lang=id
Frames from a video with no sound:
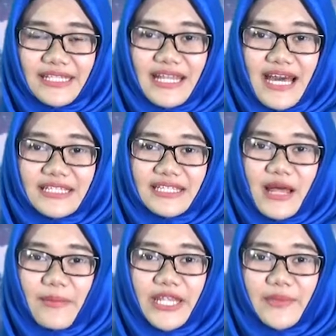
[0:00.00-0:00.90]
tidak
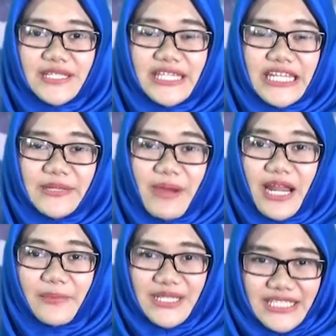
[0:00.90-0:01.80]
selamanya menjadi
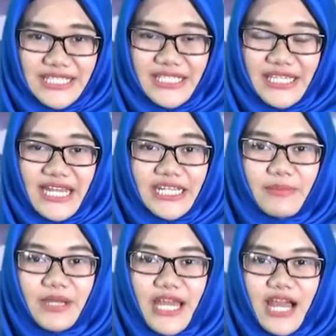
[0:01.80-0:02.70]
barang menjijikan dan
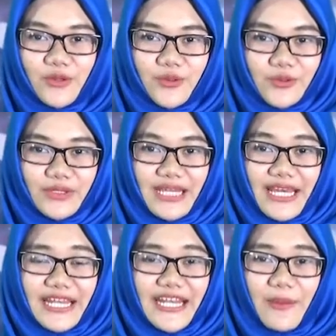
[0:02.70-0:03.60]
mengganggu.
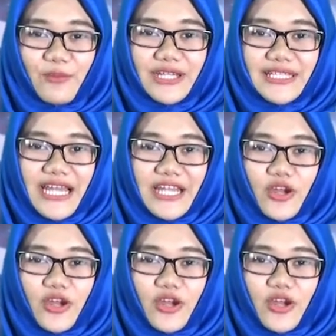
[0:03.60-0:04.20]
Namun di tangan